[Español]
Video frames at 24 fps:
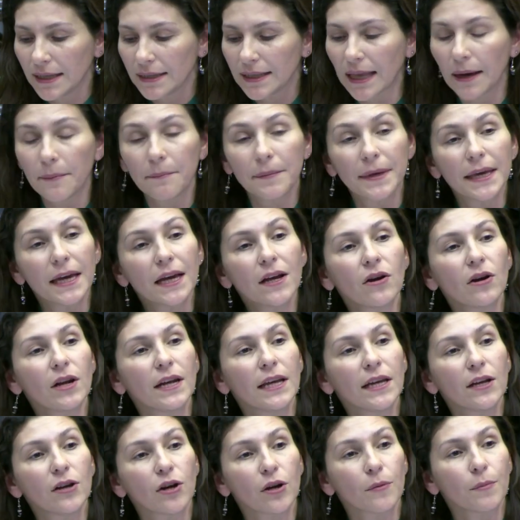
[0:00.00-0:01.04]
También con
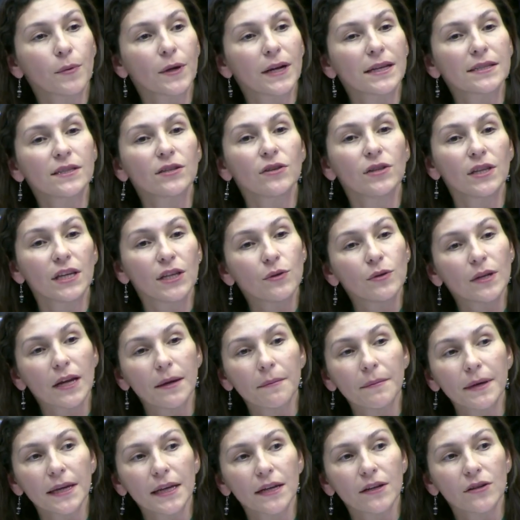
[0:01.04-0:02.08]
la incorporación de Ni
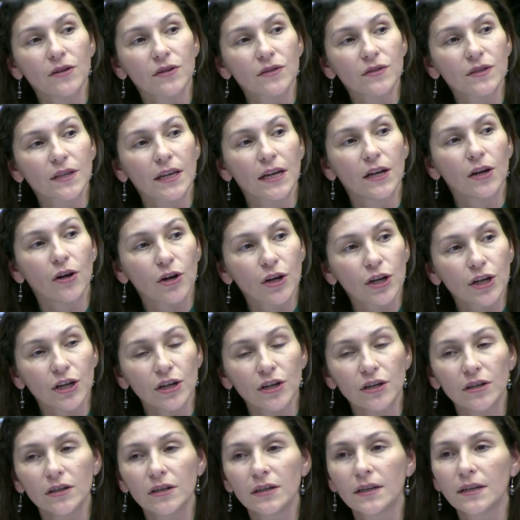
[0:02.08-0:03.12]
Una Menos, que
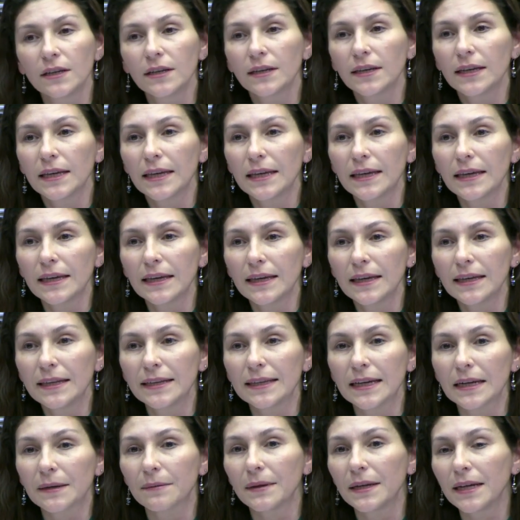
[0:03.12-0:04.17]
logró
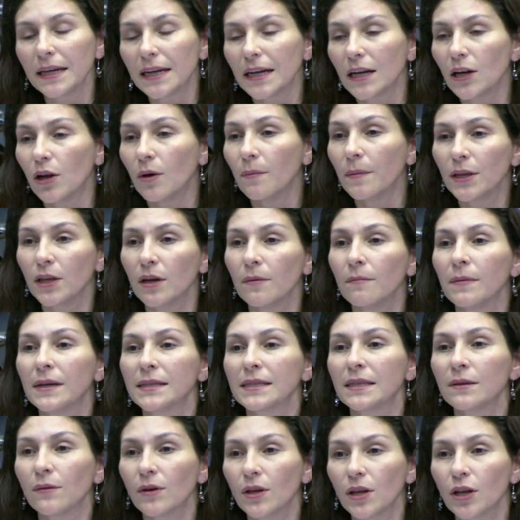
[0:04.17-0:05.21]
intervenir en los medios
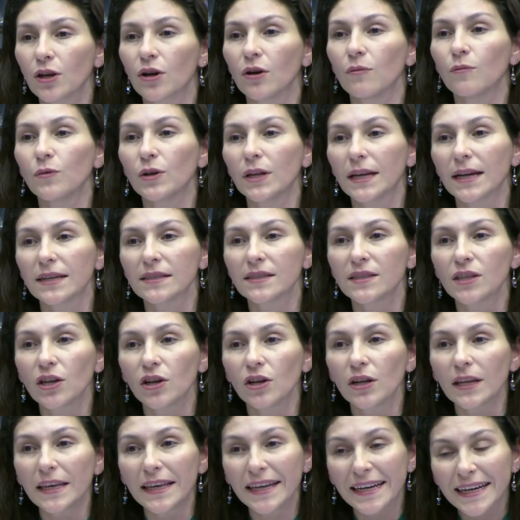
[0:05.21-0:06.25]
masivos de
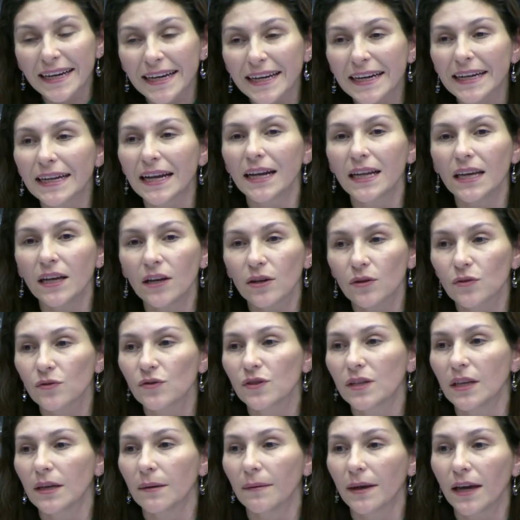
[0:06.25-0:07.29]
comunicación y generar
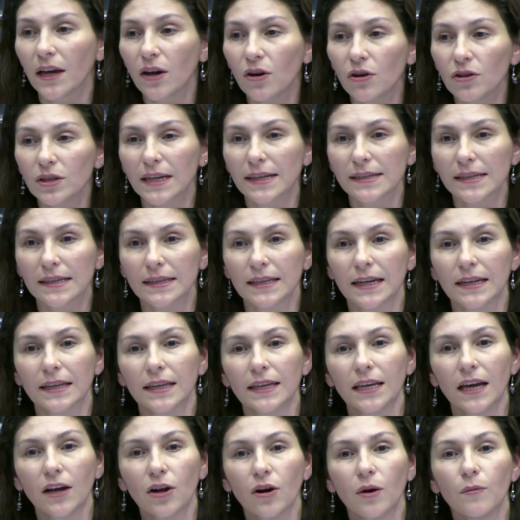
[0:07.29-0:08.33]
inclusive otras
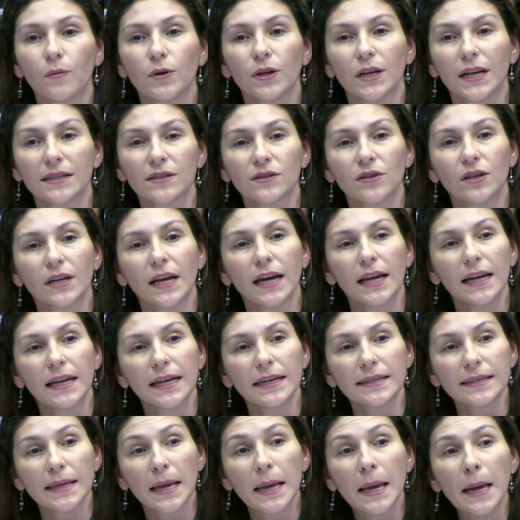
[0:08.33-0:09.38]
estrategias
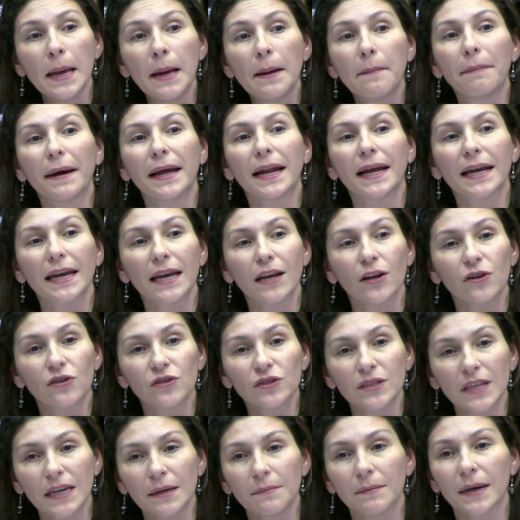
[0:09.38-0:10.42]
comunicacionales para que
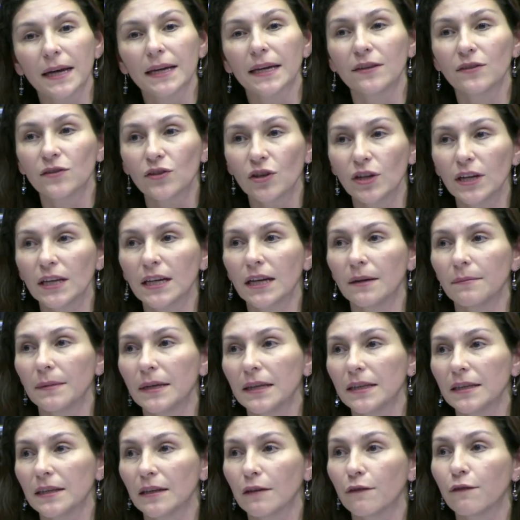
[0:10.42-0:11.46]
los temas que
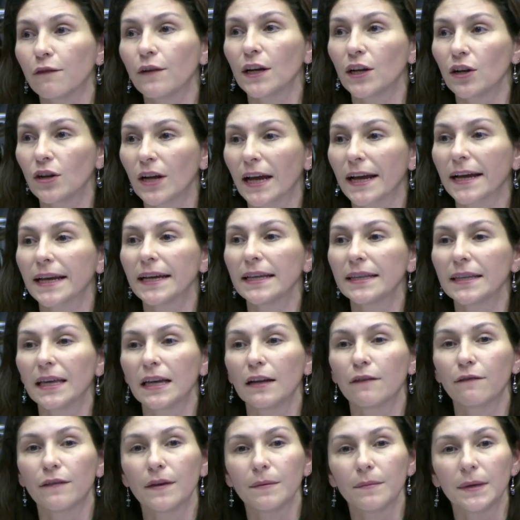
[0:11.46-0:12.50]
históricamente fueron agenda
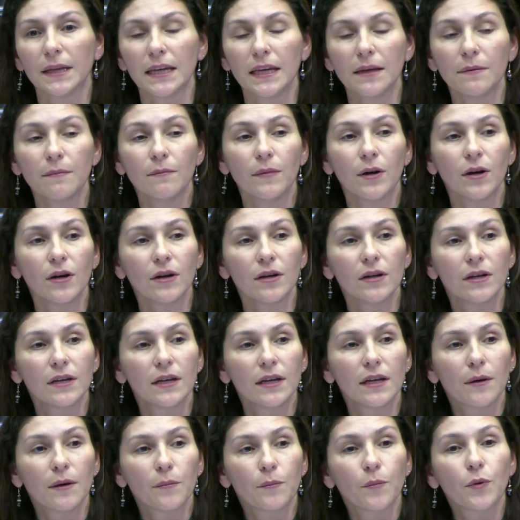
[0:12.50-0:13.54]
del feminismo
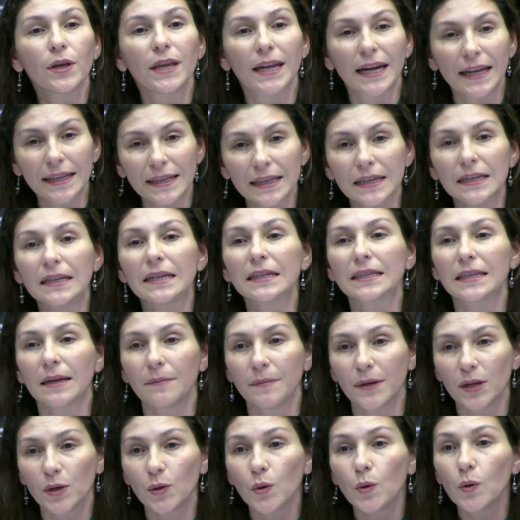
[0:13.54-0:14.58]
pudieran tener
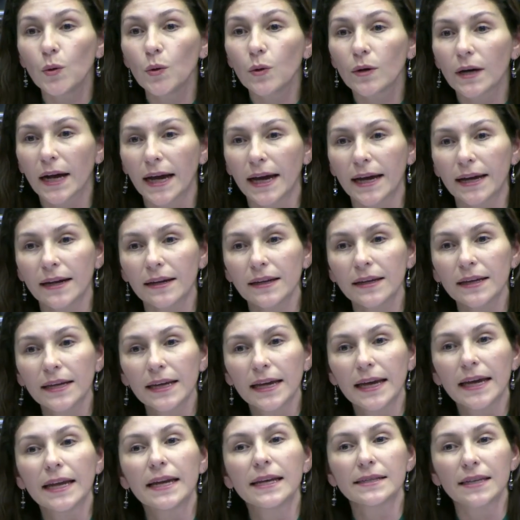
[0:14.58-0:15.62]
también un lugar
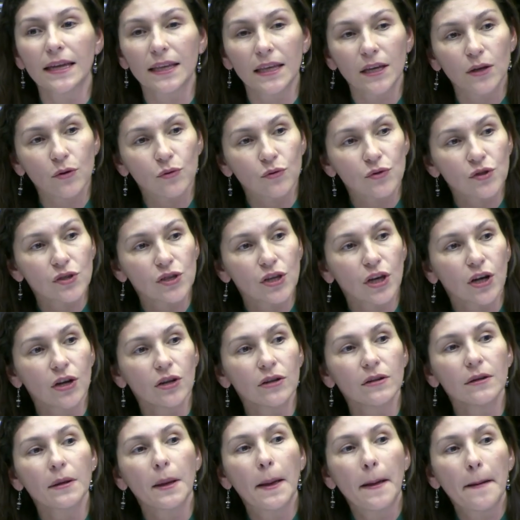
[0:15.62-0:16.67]
en esa
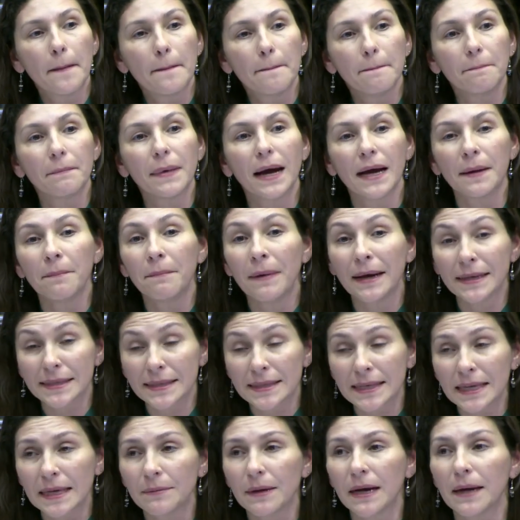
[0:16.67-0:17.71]
discusión más
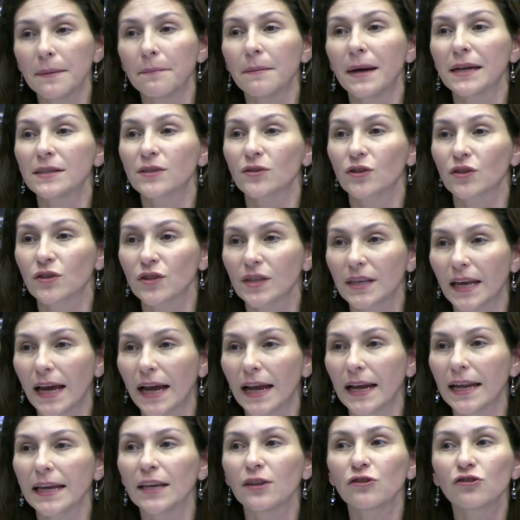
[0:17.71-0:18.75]
masiva, más
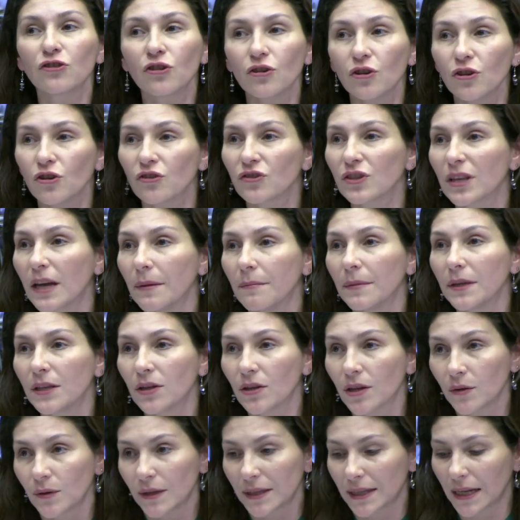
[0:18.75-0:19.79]
social, en todos los
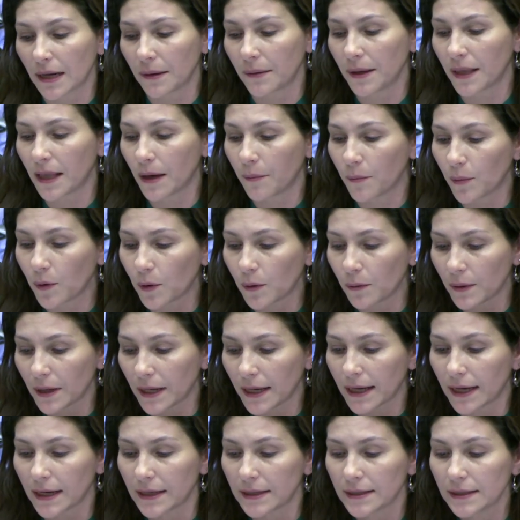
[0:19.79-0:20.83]
ámbitos de nuestra vida
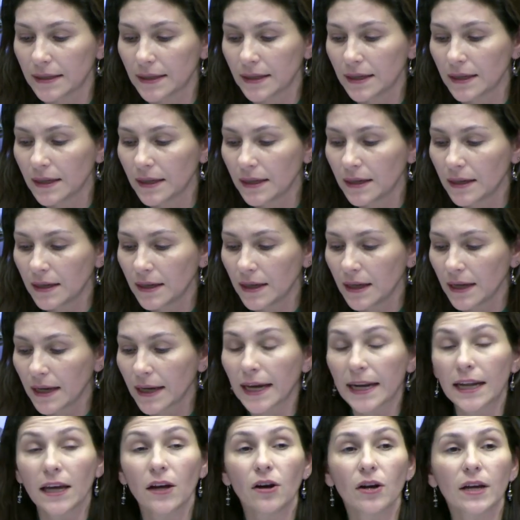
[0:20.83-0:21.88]
pública.
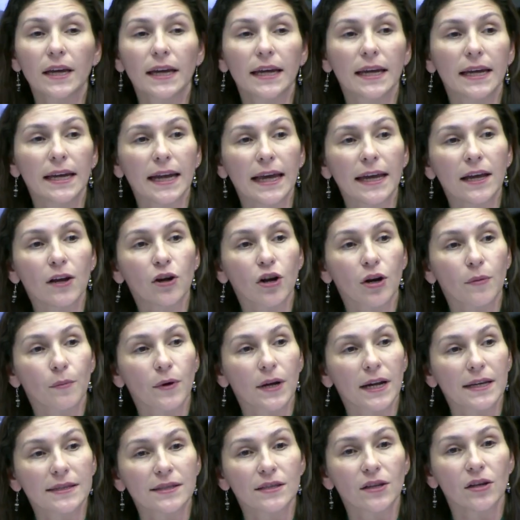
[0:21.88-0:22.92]
Creo que la
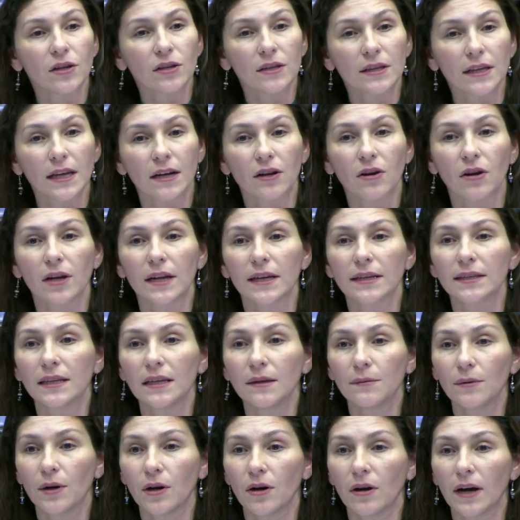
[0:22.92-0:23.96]
incorporación del
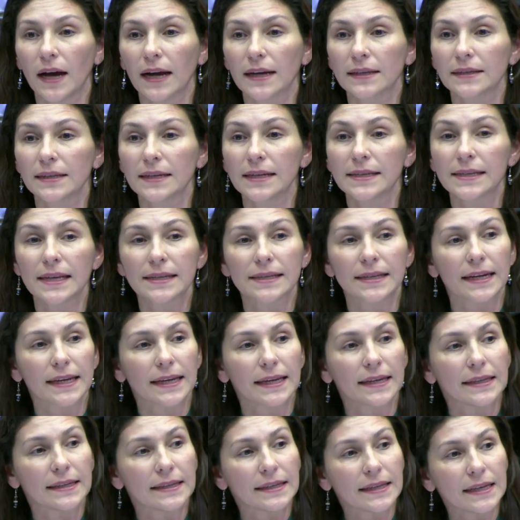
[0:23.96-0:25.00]
colectivo Actrices
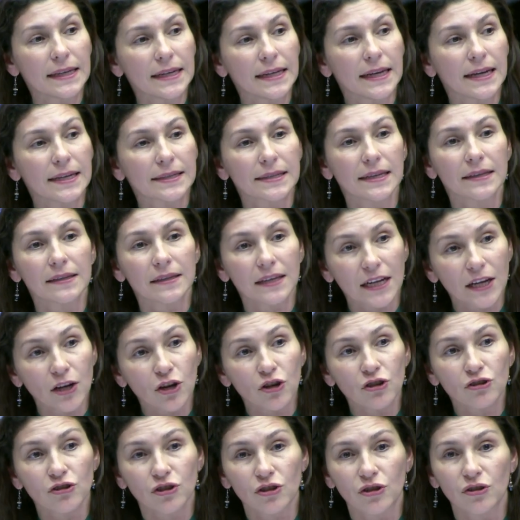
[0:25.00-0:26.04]
Argentinas, entre
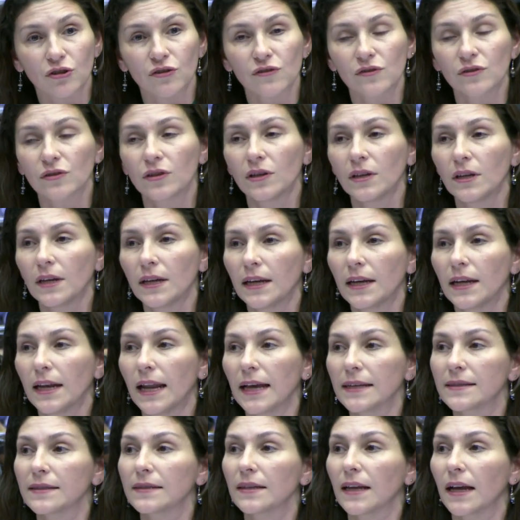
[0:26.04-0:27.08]
otros,
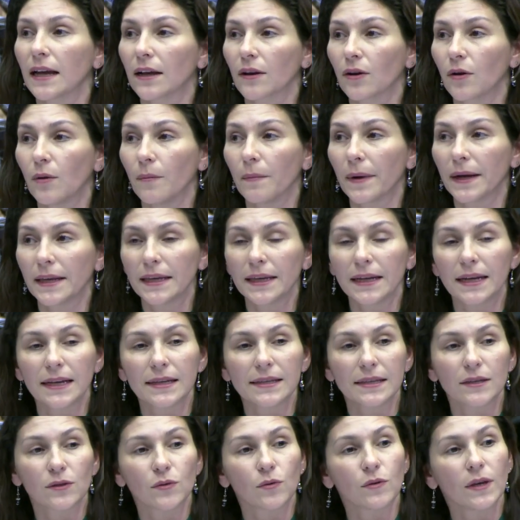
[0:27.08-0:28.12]
las eh,
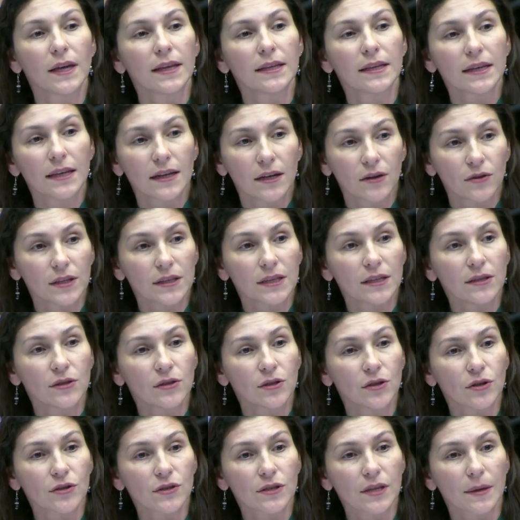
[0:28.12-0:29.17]
compañeras estudiantes de los
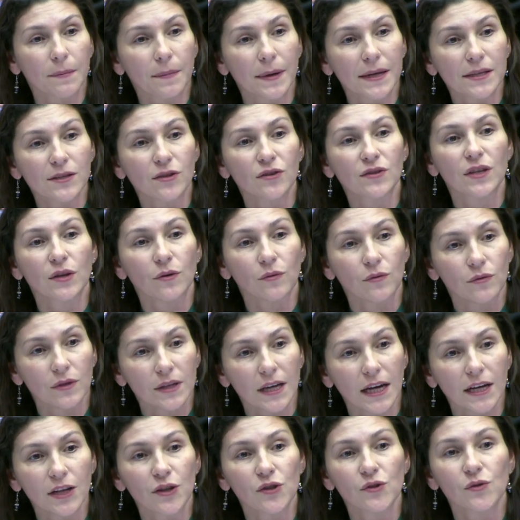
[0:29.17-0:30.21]
distintos espacios
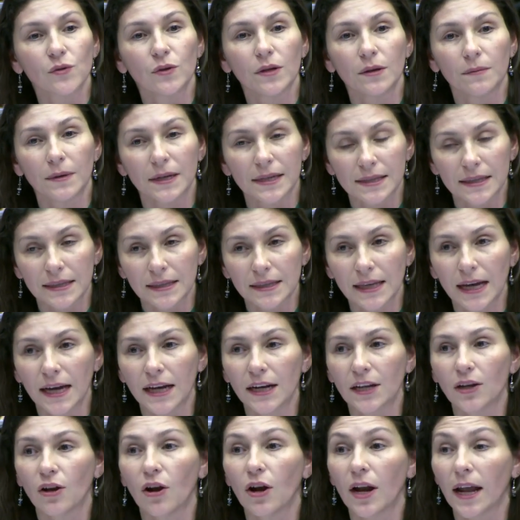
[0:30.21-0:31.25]
secundarios
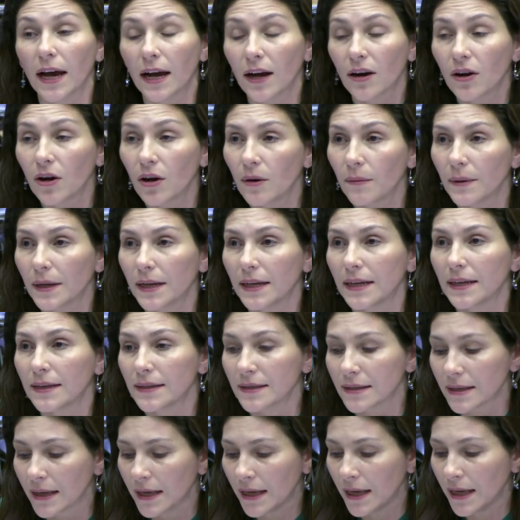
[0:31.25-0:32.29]
universitarios, las
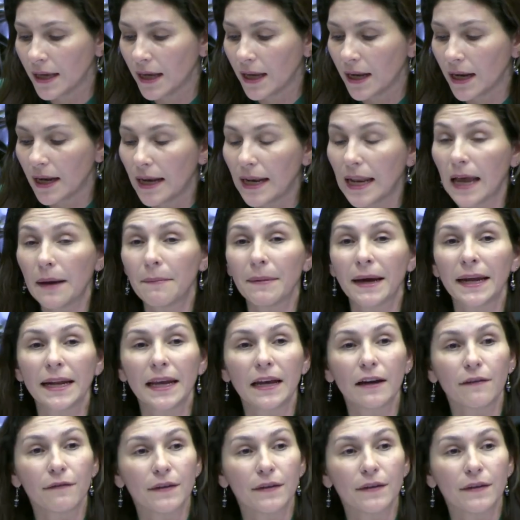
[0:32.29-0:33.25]
jóvenes, la marea